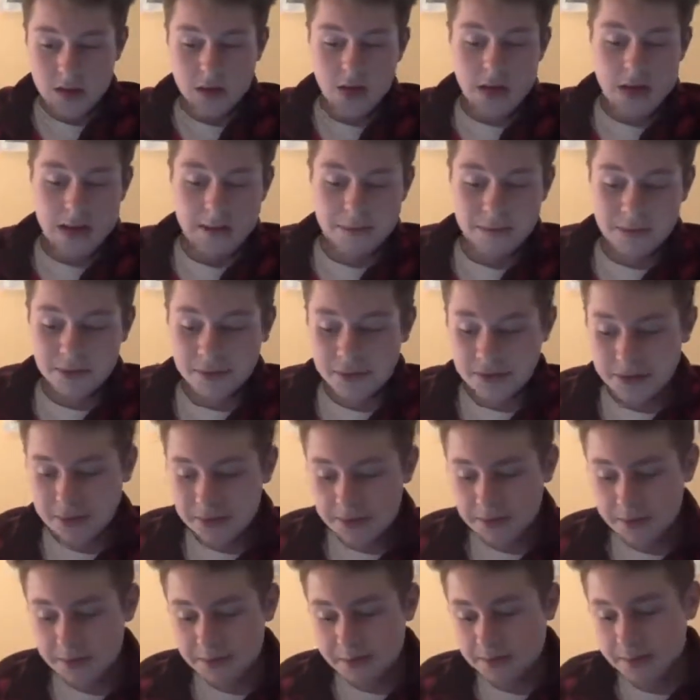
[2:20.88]
Après,
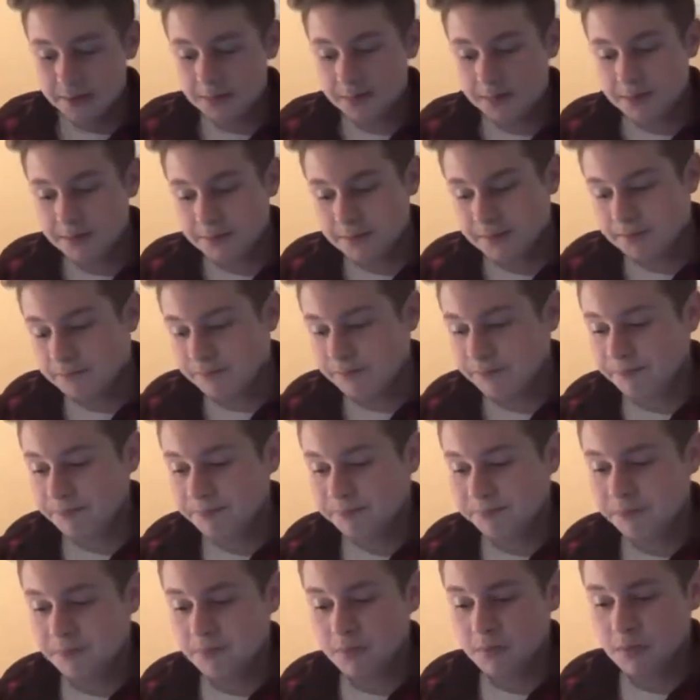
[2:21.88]
euh,
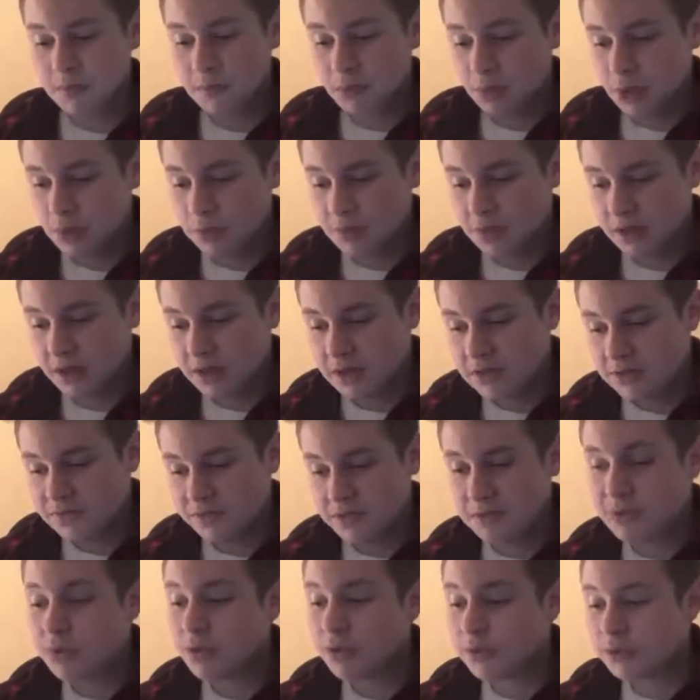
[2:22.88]
moi, ma race
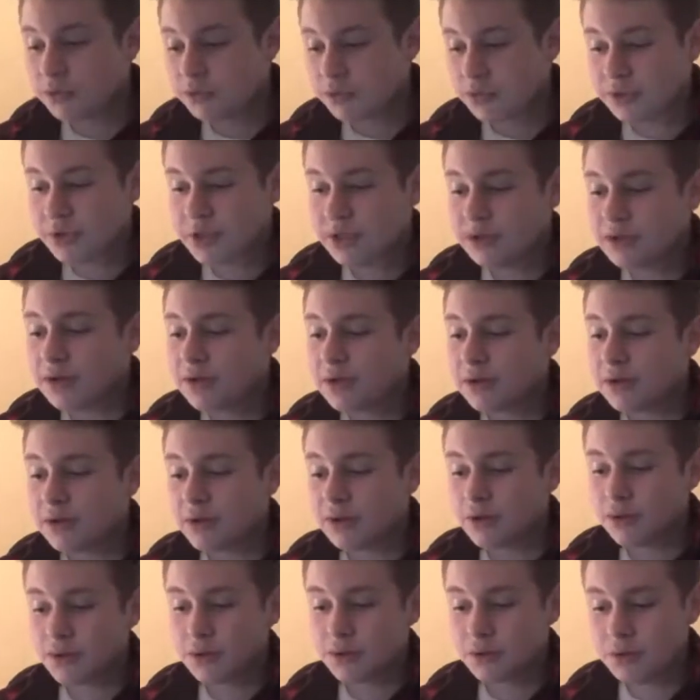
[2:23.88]
vraiment de canard
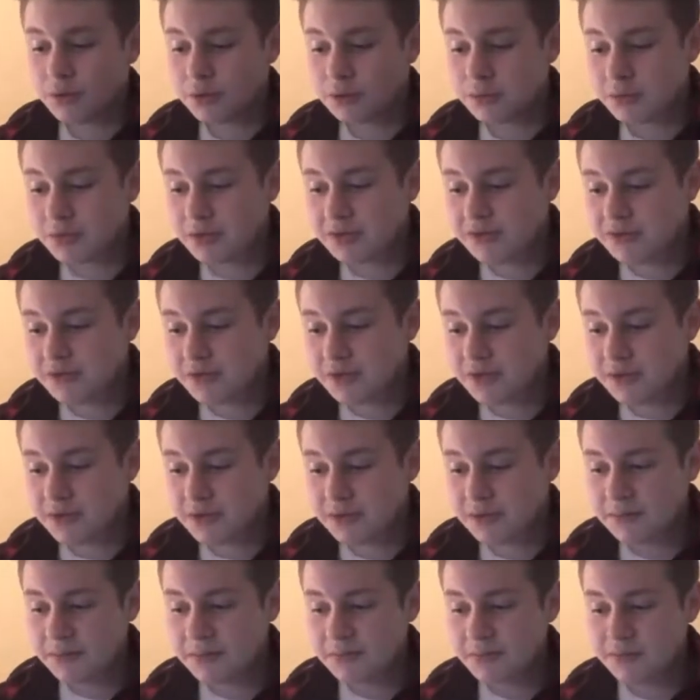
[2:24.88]
euh,
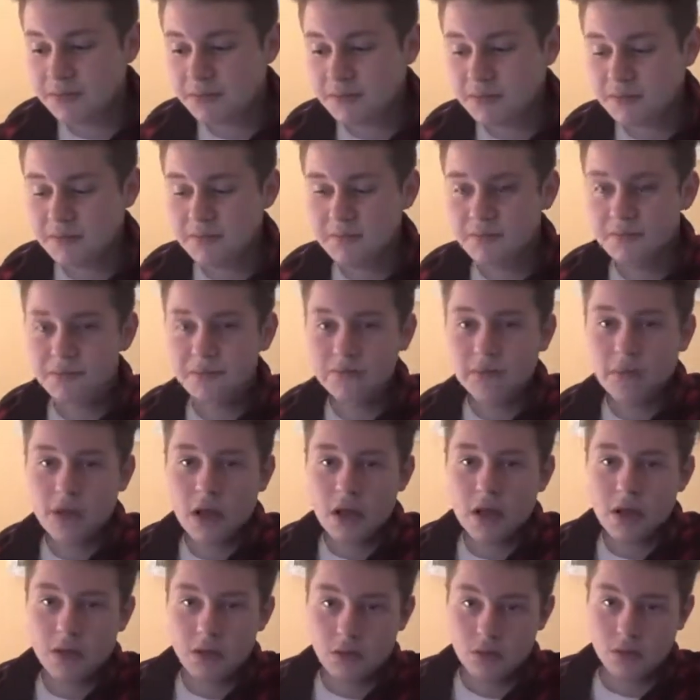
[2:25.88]

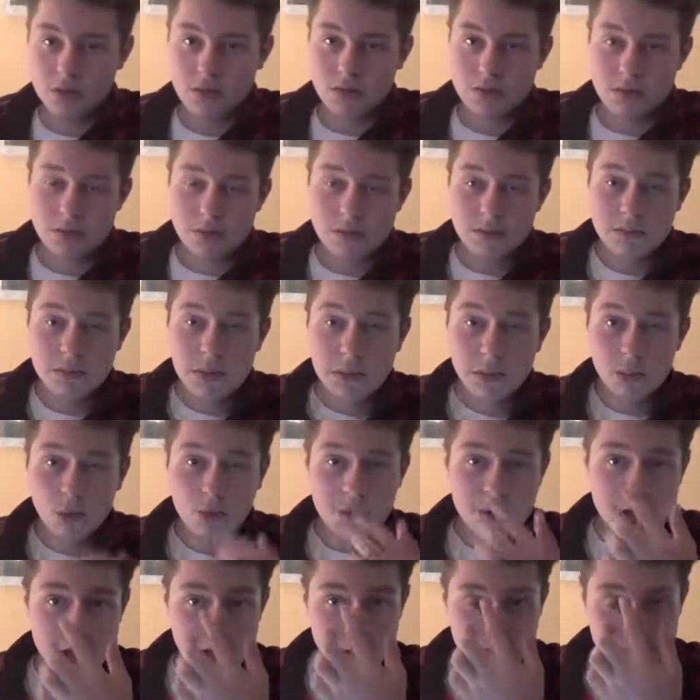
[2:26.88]
euh, ma
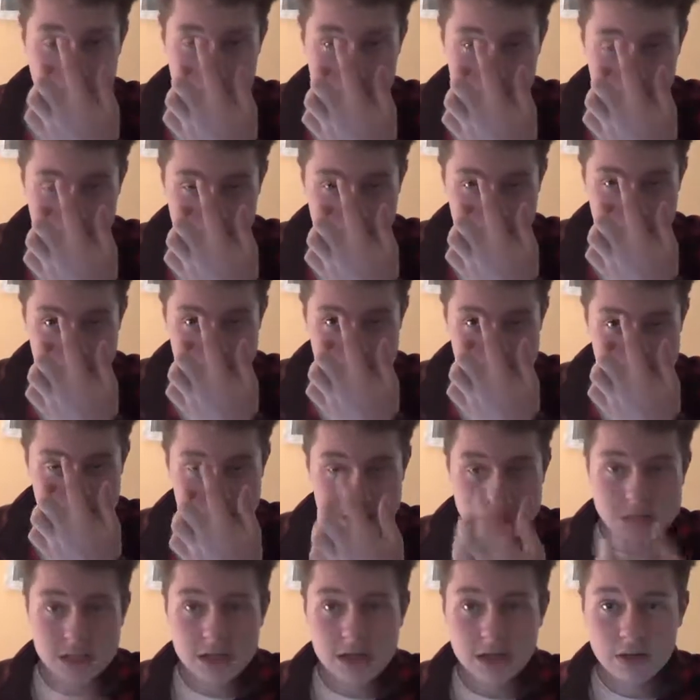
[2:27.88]
première,
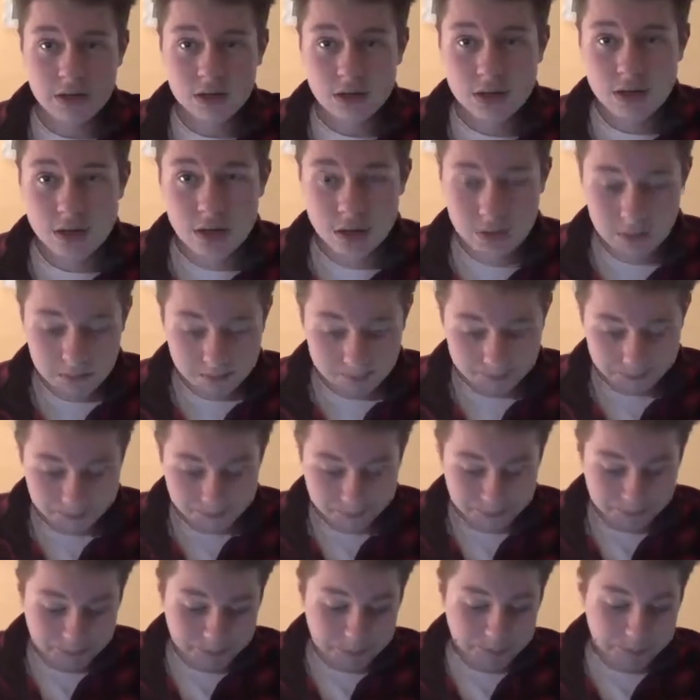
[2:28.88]
Sarcelle collier,
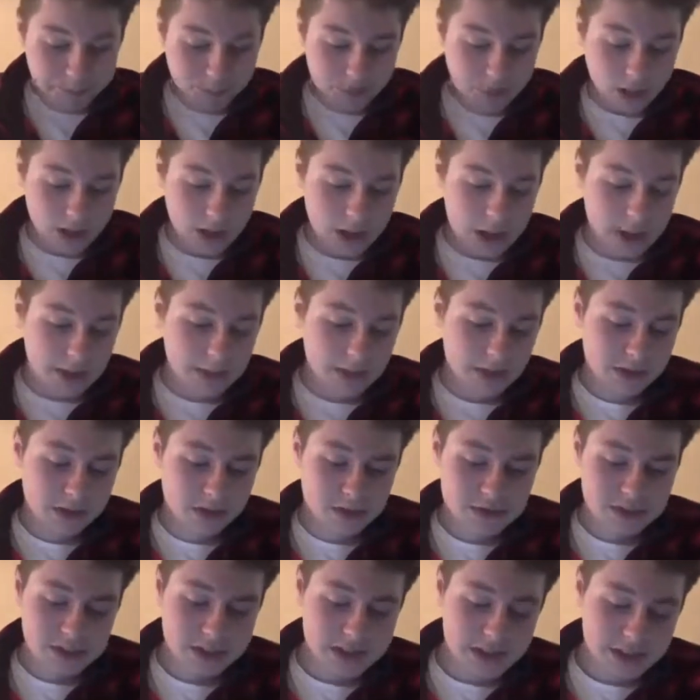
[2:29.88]
et ma
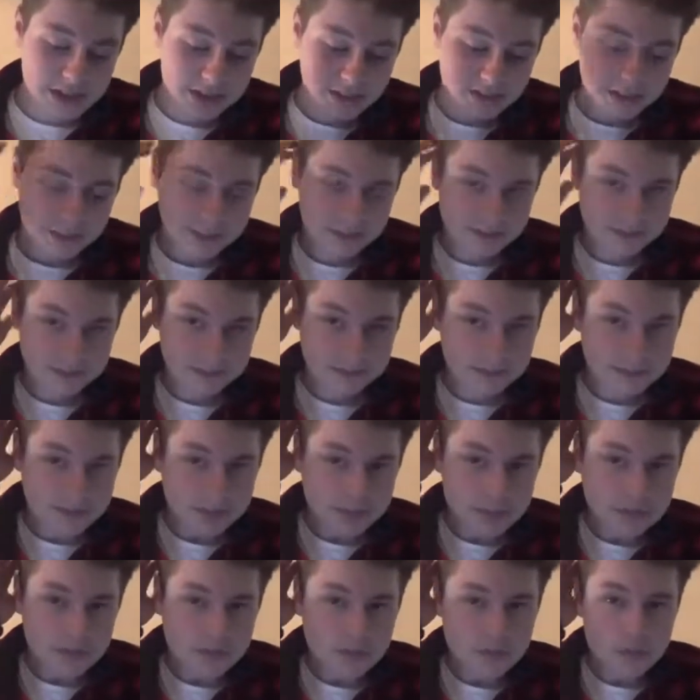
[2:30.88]
deuxième,
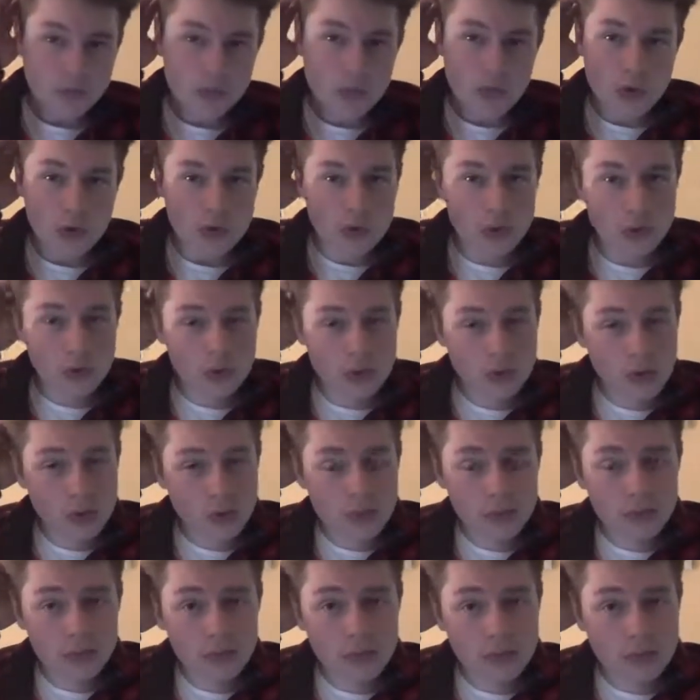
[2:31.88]

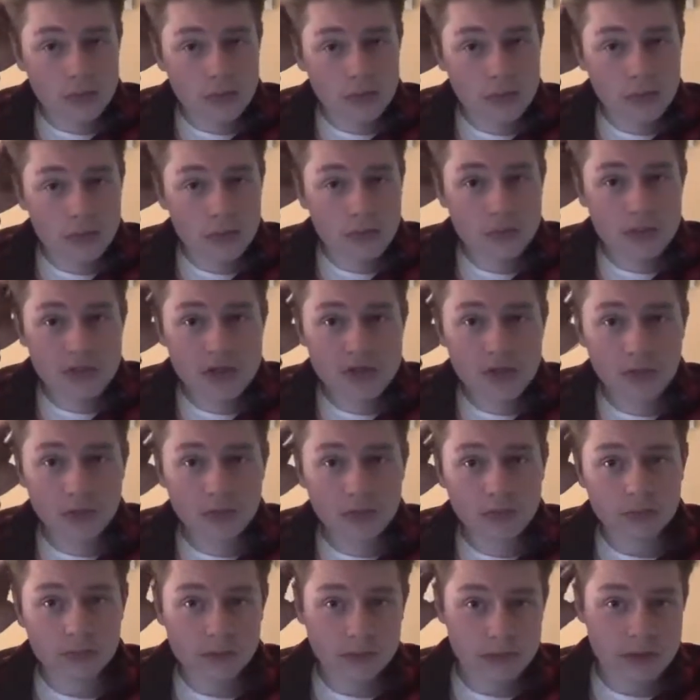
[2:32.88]
Mignon.
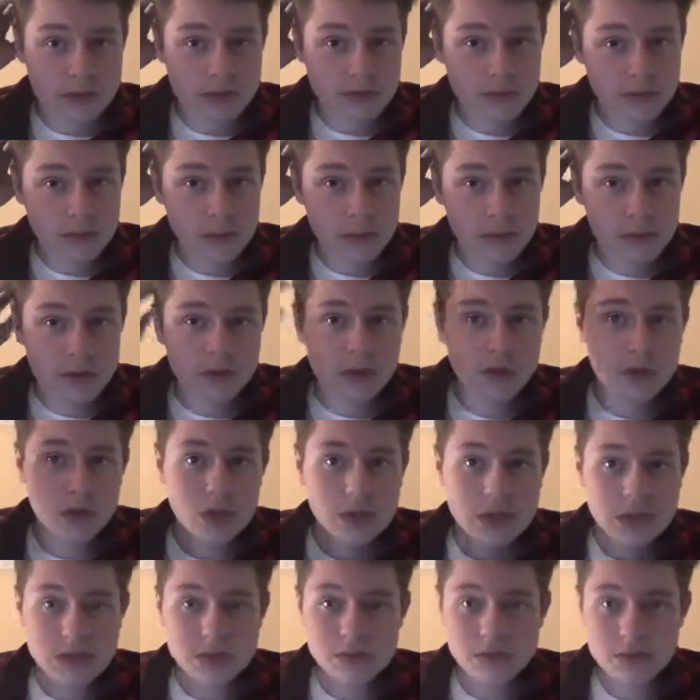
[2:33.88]
C'est vraiment mes deux
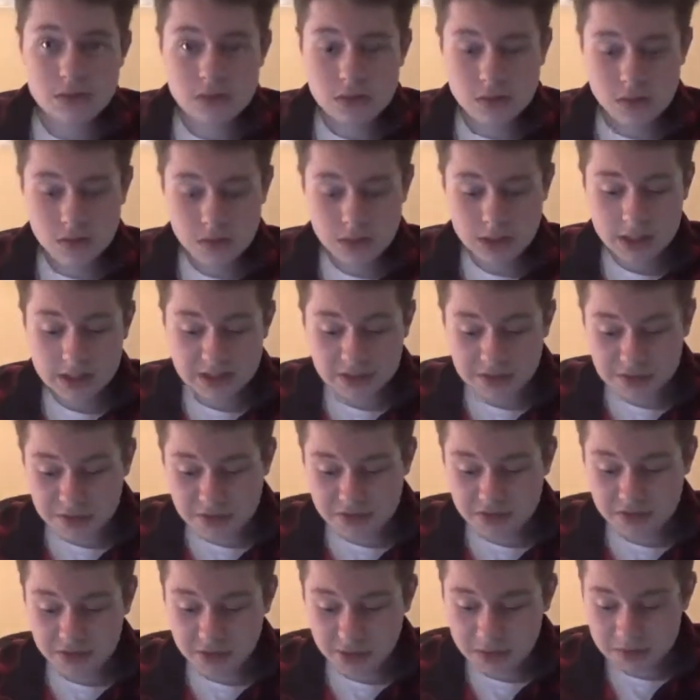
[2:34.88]
races de canards
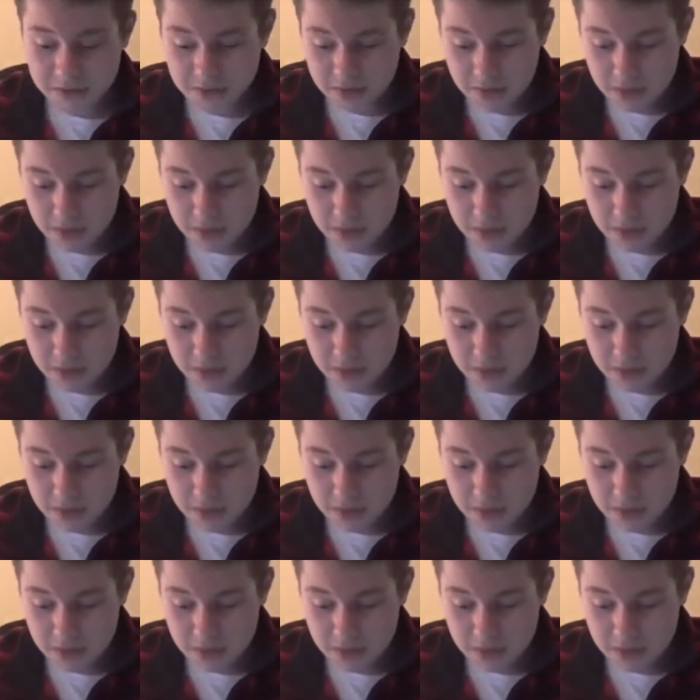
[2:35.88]
préférés.